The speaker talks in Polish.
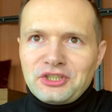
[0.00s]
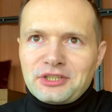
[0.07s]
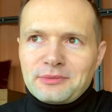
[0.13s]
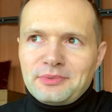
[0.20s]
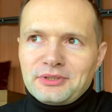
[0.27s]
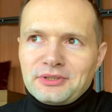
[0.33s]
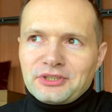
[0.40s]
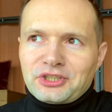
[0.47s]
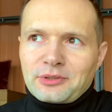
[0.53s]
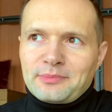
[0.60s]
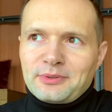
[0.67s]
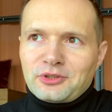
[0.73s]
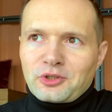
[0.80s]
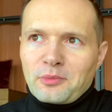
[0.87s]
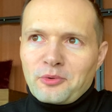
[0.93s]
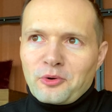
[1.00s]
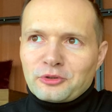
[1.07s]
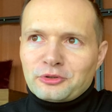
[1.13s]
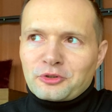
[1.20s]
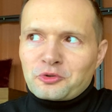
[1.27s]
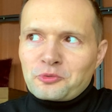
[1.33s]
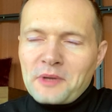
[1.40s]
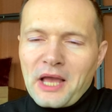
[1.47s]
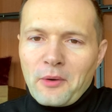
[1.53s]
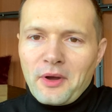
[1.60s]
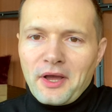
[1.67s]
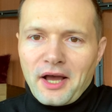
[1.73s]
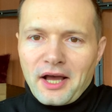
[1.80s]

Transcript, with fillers: żeby, żeby to było zrozumiałe,